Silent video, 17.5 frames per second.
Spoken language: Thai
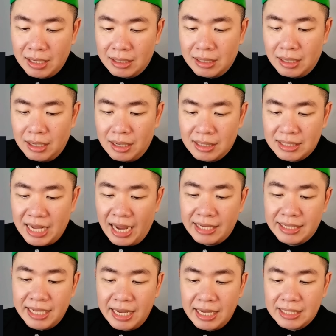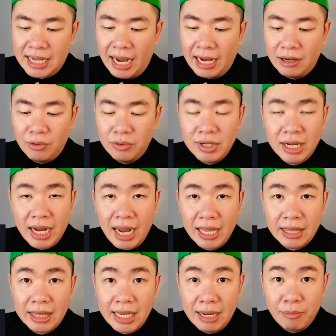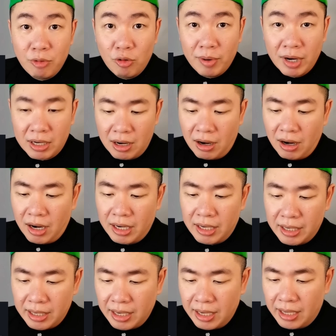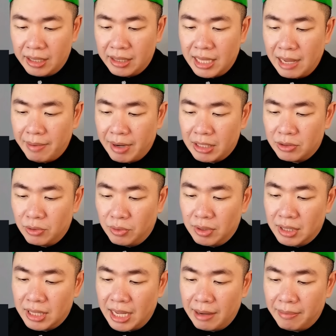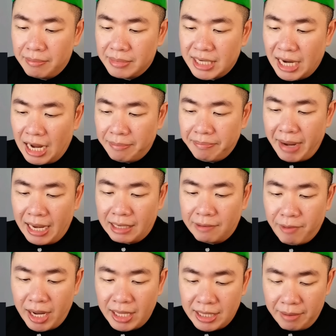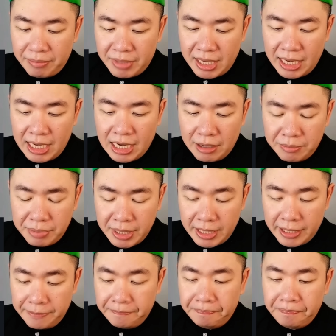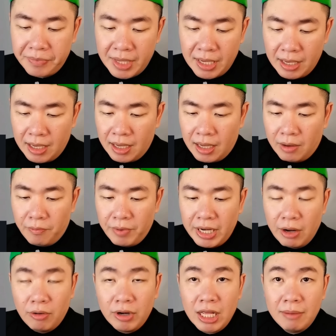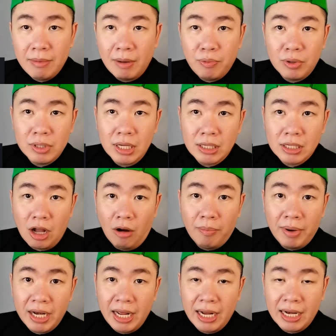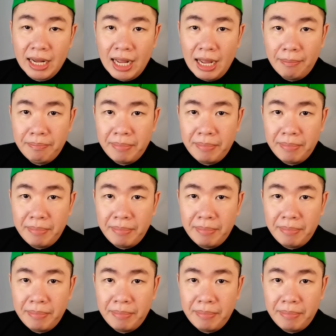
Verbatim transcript: ก็สายซิ่งสายลุ้นยังไงเตรียมอุปกรณ์ เตรียมกระสุนเตรียมชาร์จแบตไว้ให้เต็มที่นั้นเพื่อนวิดีโอนี้มาพูดถึง 2 ประเด็นนะครับ